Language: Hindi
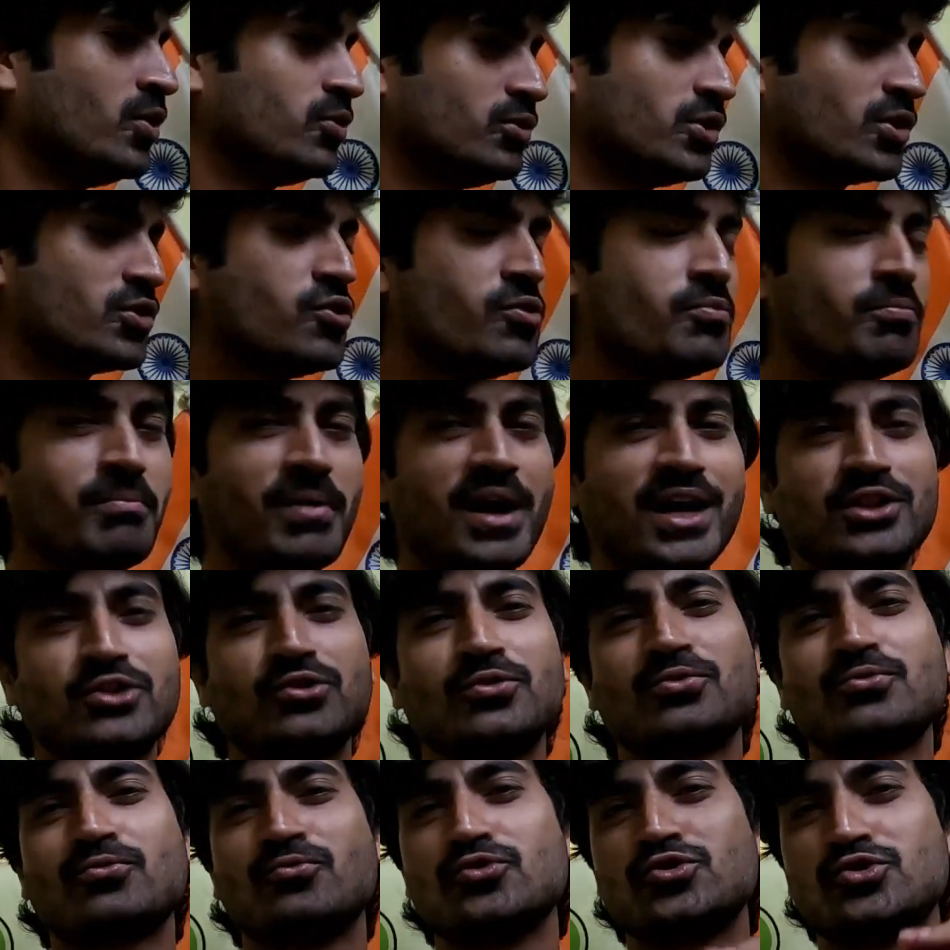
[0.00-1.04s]
देखो मैं
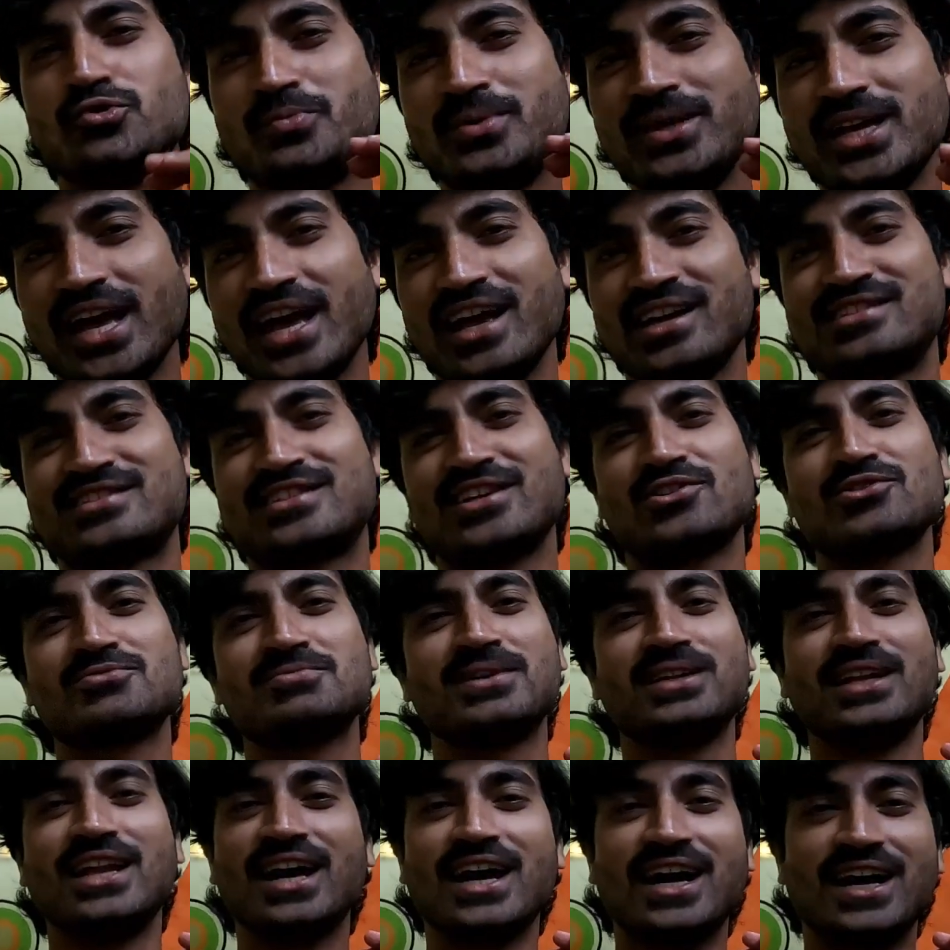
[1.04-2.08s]
तो कुछ भी हैशटैग
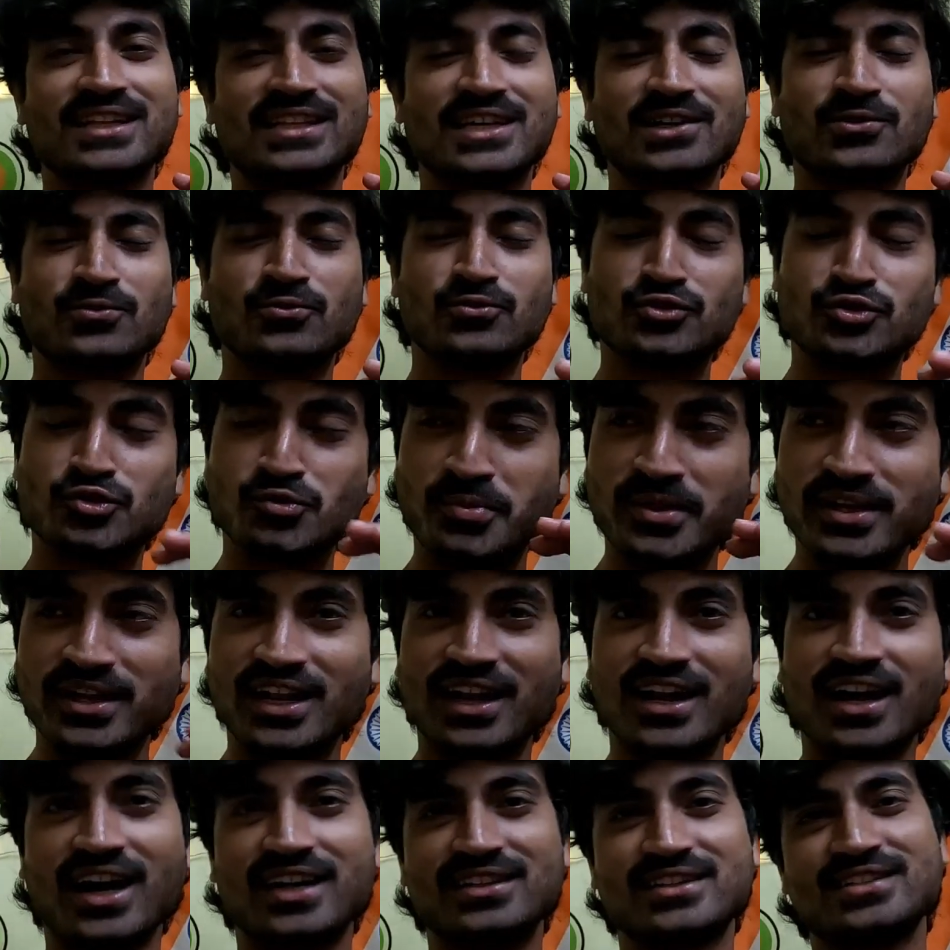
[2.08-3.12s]
उसमें नहीं लगाया था कुछ भी नहीं
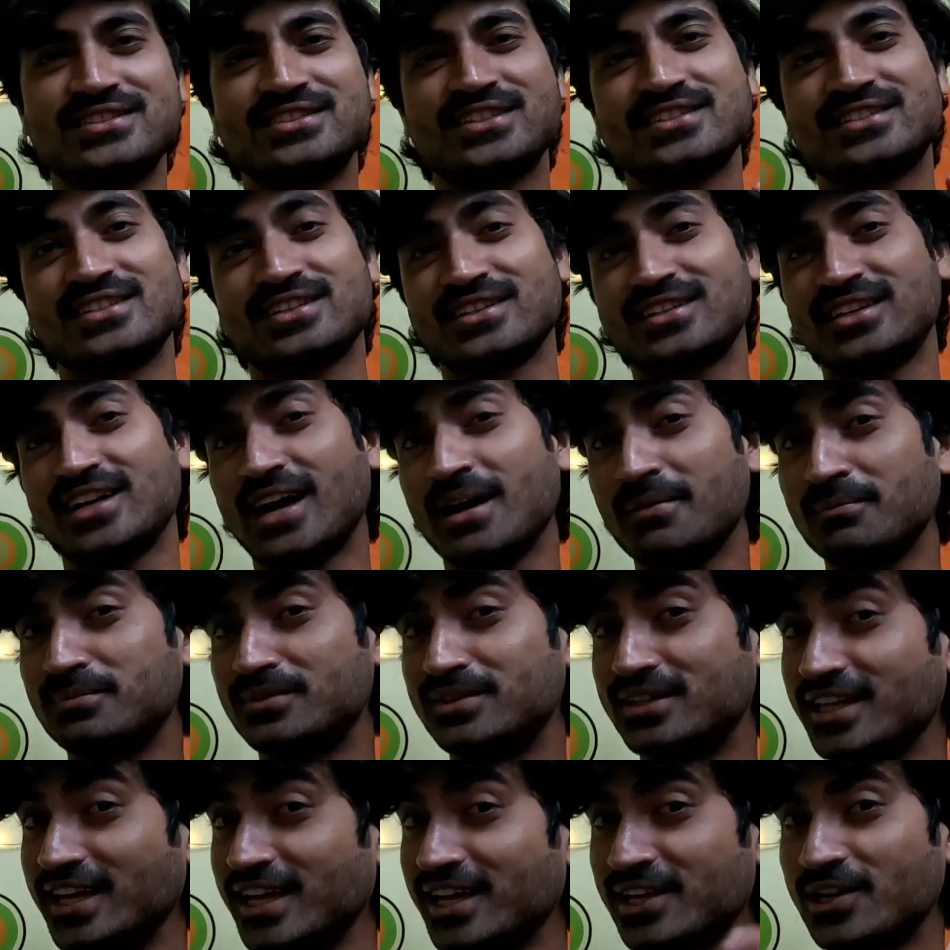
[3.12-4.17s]
लगाया था जैसा कि आप
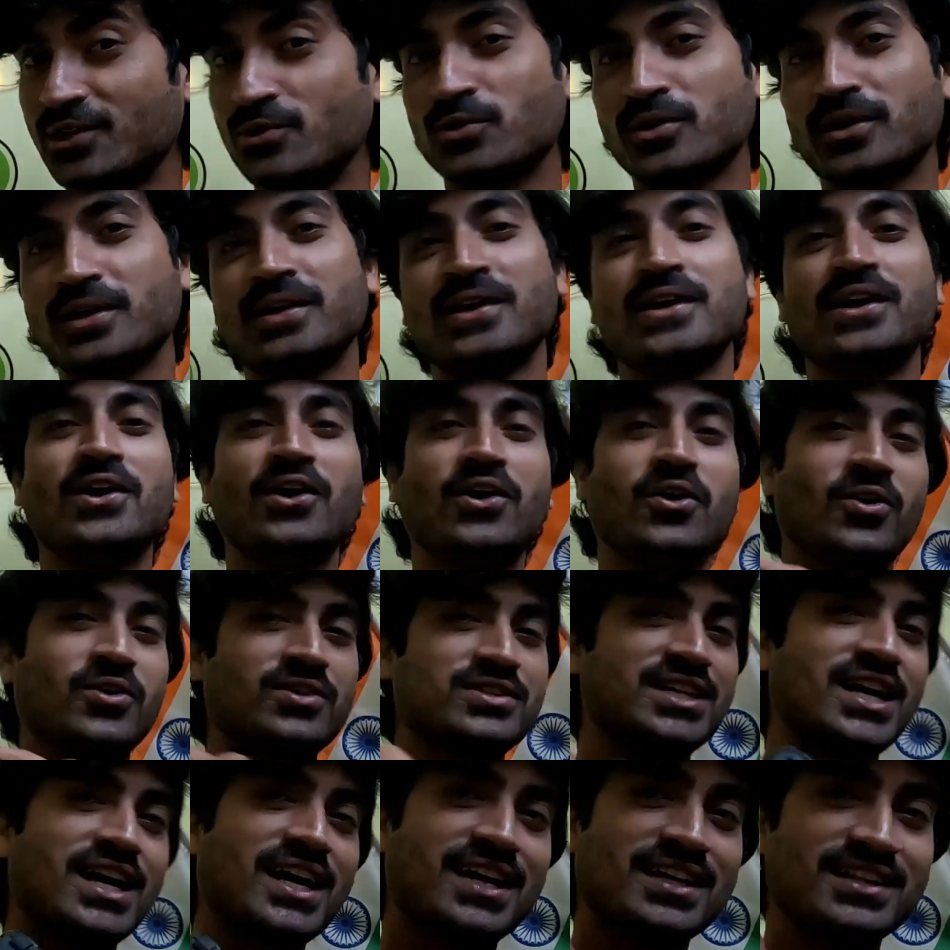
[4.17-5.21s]
देख रहे होगे और
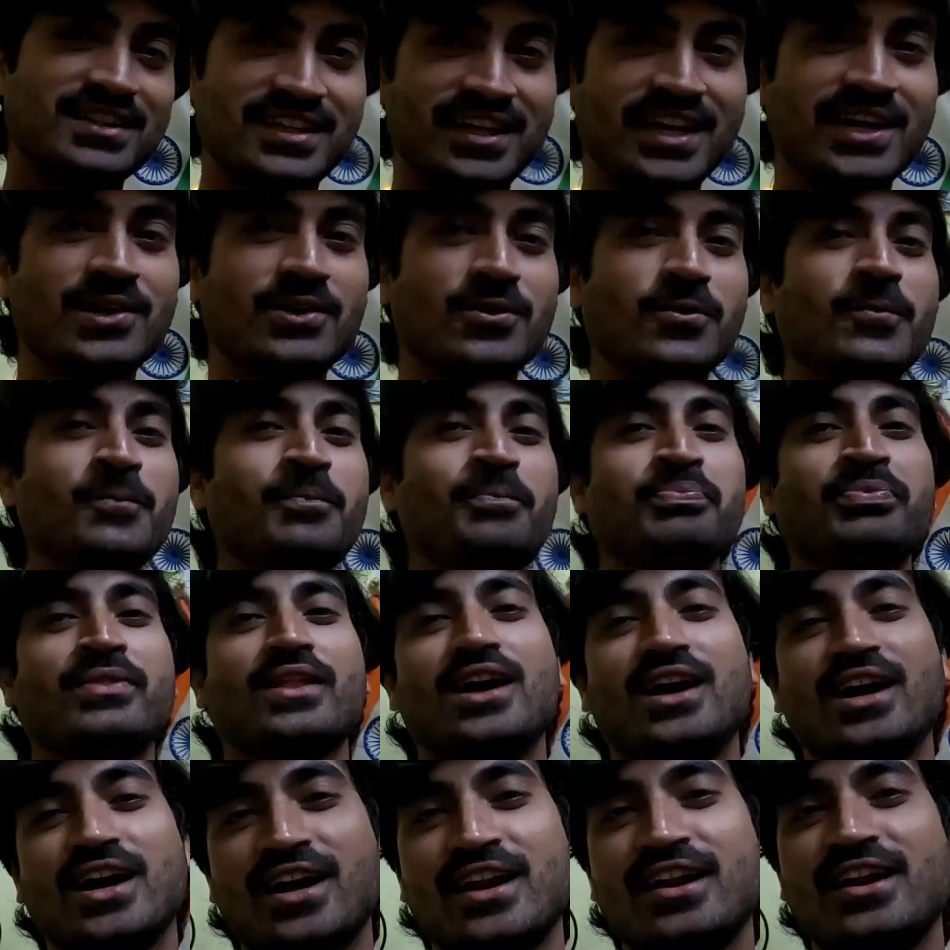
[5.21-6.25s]
जाके देख लो
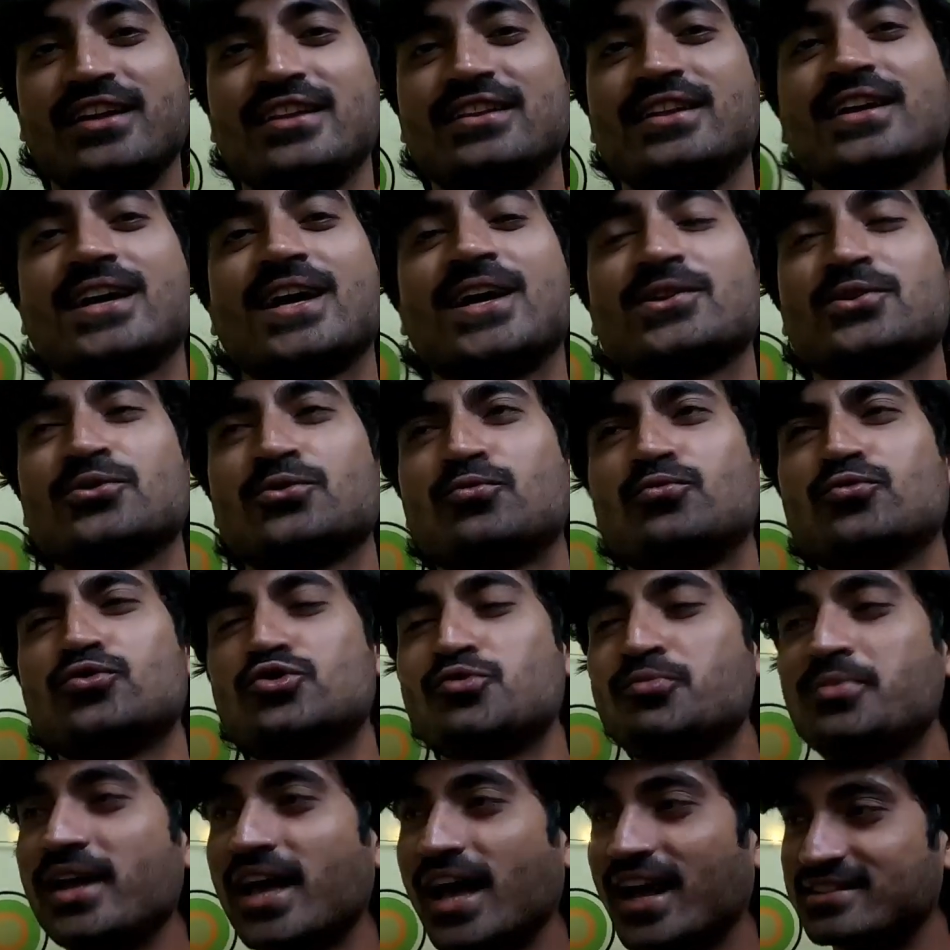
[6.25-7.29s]
अगर नहीं देखा तो
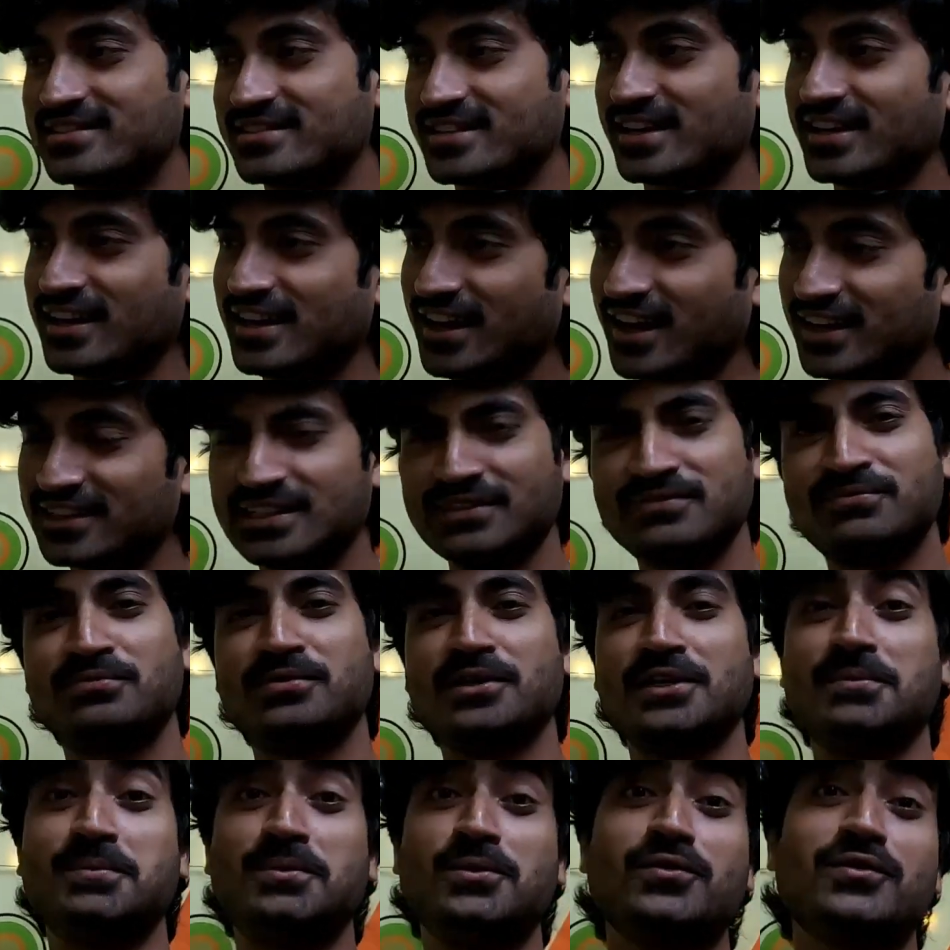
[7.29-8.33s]
कुछ भी हैशटैग नहीं लगाया था
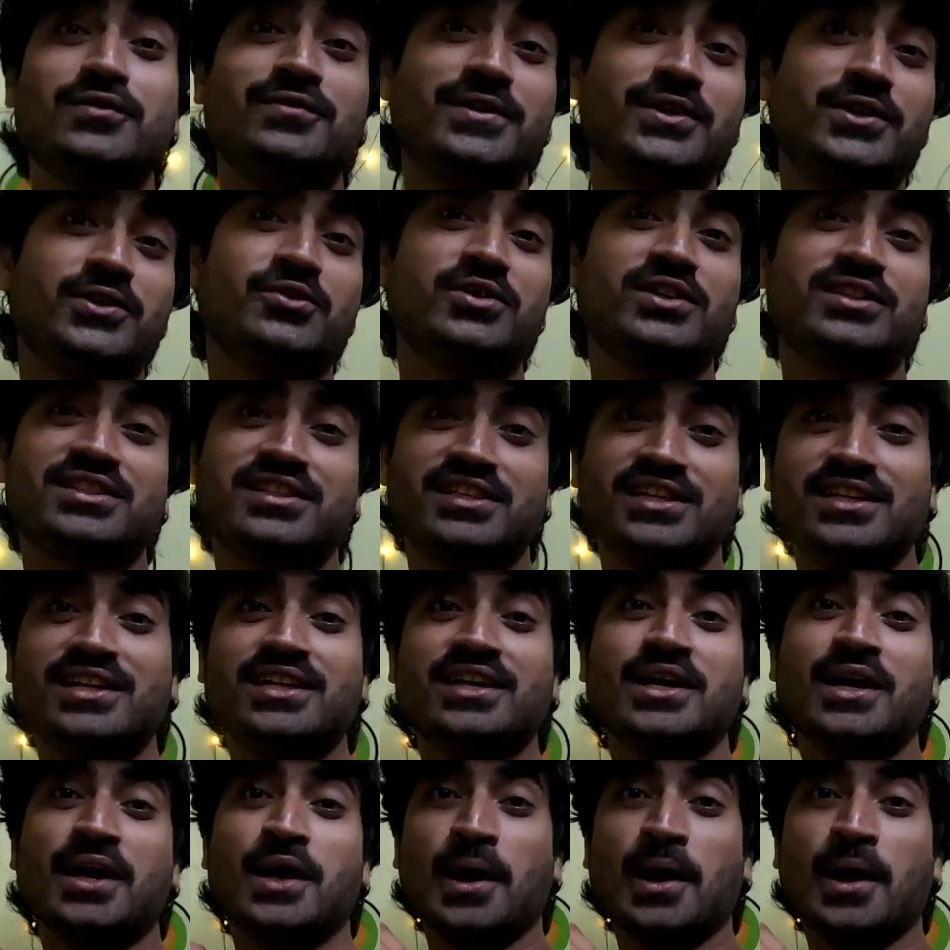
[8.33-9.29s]
फिर भी वो वीडियो इतनी